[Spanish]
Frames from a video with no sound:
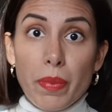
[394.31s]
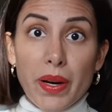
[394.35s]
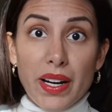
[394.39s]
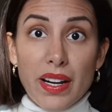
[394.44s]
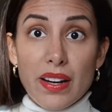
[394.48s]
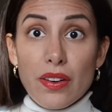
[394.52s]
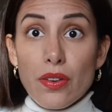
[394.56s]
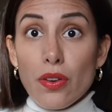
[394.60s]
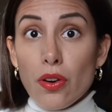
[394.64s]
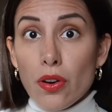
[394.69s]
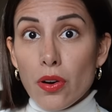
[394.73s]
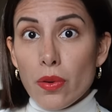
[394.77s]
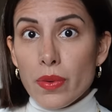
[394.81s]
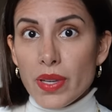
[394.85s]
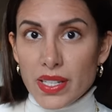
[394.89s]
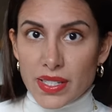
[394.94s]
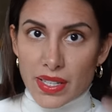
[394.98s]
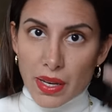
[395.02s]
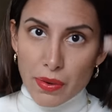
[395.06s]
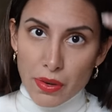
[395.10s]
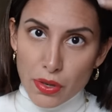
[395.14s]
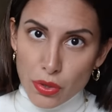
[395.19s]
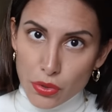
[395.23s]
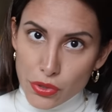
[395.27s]
para novias,
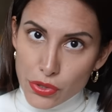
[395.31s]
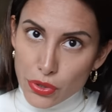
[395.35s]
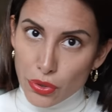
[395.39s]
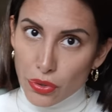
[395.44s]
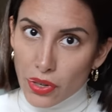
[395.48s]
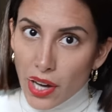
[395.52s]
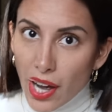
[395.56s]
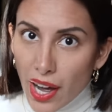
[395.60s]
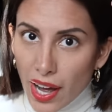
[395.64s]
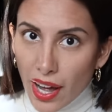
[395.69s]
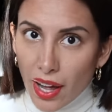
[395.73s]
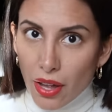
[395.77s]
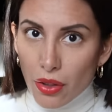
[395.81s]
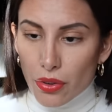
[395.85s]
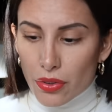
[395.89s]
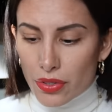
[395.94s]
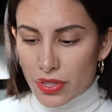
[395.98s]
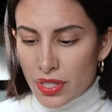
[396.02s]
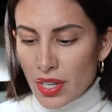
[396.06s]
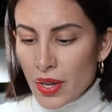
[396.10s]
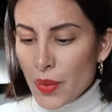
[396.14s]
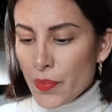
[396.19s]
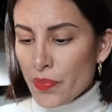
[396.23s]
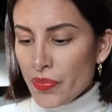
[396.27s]
saben los
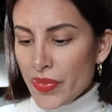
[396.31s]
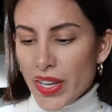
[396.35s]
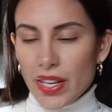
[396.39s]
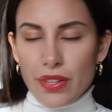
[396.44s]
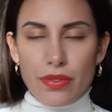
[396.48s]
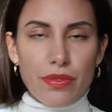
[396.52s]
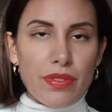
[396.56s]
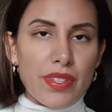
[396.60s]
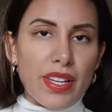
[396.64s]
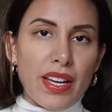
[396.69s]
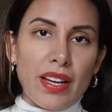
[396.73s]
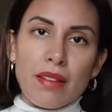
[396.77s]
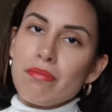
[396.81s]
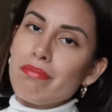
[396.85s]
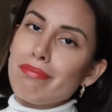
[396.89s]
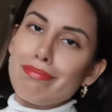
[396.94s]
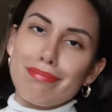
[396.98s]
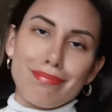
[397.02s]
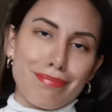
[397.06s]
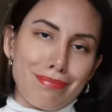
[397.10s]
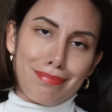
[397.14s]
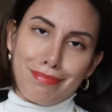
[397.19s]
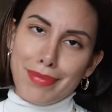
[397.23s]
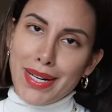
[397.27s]
tocados, es una
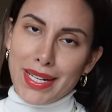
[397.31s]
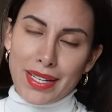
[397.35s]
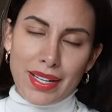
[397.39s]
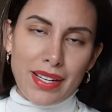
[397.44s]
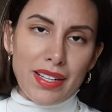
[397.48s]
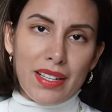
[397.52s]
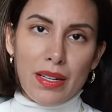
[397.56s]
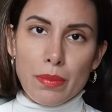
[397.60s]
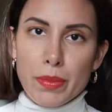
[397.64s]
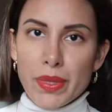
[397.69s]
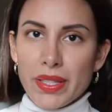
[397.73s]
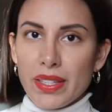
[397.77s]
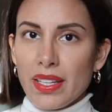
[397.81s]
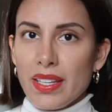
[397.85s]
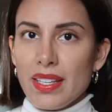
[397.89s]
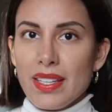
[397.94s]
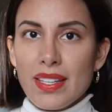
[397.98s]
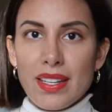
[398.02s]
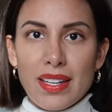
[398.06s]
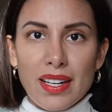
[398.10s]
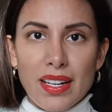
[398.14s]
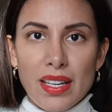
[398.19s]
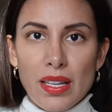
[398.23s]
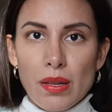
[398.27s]
marca realmente
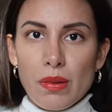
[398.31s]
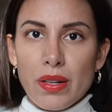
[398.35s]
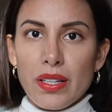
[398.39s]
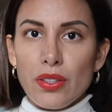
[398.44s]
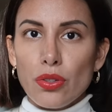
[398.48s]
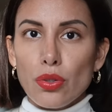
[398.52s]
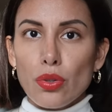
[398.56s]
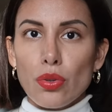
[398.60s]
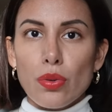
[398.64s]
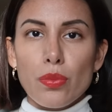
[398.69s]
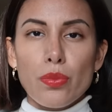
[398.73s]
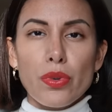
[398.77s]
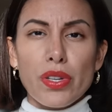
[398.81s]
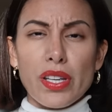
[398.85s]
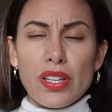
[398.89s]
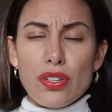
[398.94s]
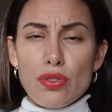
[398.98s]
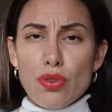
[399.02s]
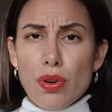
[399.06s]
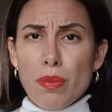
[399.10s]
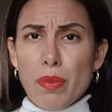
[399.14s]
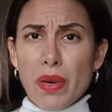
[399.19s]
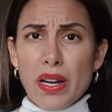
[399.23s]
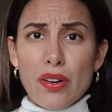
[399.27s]
increíble y todo muy
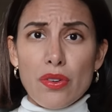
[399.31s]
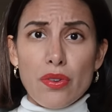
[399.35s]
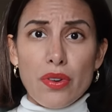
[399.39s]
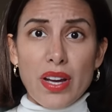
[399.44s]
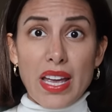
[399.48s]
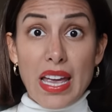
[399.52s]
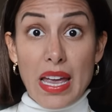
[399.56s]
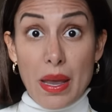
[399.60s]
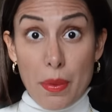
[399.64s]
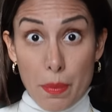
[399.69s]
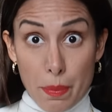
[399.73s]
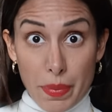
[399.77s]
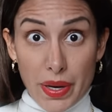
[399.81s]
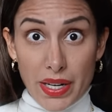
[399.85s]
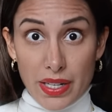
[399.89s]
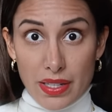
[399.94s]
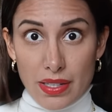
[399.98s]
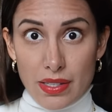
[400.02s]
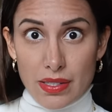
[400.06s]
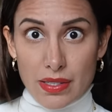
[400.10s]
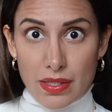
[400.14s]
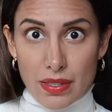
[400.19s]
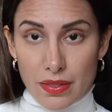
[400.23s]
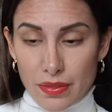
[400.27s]
hecho a mano en
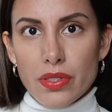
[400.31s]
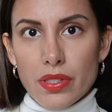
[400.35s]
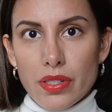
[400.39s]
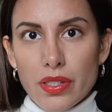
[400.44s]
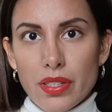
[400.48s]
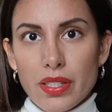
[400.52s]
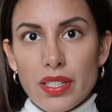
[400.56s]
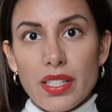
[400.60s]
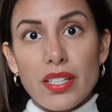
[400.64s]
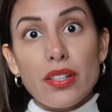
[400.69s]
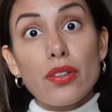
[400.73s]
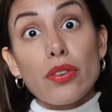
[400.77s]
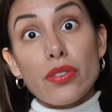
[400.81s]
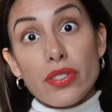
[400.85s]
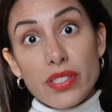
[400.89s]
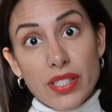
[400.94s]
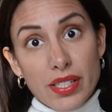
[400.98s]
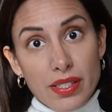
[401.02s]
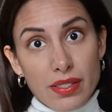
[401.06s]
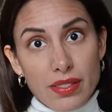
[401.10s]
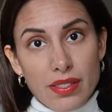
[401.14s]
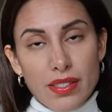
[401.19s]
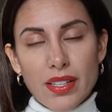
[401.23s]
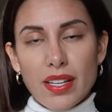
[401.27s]
París y
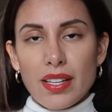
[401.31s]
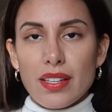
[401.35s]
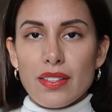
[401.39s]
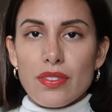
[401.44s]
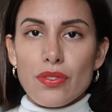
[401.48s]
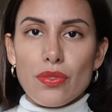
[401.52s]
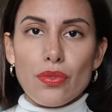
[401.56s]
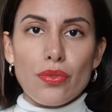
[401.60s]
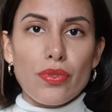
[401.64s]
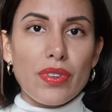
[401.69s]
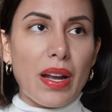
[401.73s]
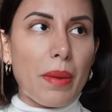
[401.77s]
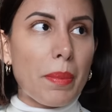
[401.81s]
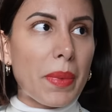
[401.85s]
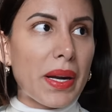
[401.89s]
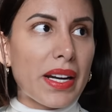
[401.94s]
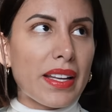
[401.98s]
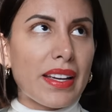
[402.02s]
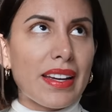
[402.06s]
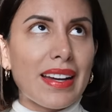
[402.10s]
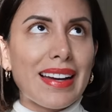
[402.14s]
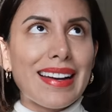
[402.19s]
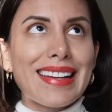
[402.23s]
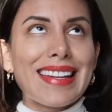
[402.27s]
Gossens, que es una
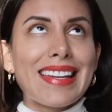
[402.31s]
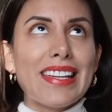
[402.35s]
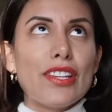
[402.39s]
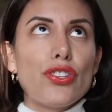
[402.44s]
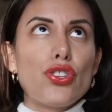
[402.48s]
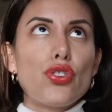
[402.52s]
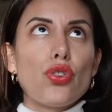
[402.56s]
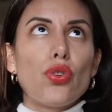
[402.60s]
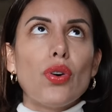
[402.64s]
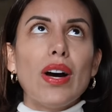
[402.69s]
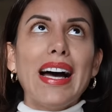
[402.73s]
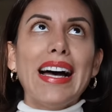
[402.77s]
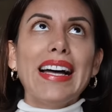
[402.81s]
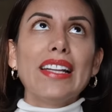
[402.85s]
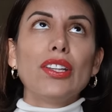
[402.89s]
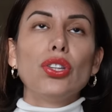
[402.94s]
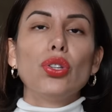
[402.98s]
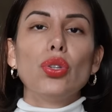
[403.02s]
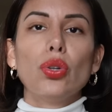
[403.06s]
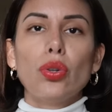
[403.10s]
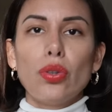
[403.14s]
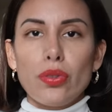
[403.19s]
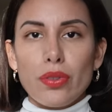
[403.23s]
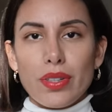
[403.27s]
marca que yo
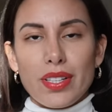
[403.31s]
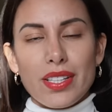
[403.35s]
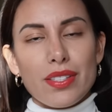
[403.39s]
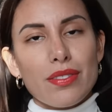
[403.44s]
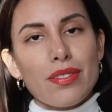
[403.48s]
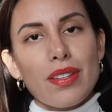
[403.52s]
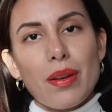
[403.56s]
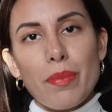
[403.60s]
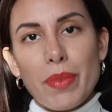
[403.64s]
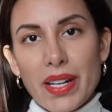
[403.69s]
adoro, que es una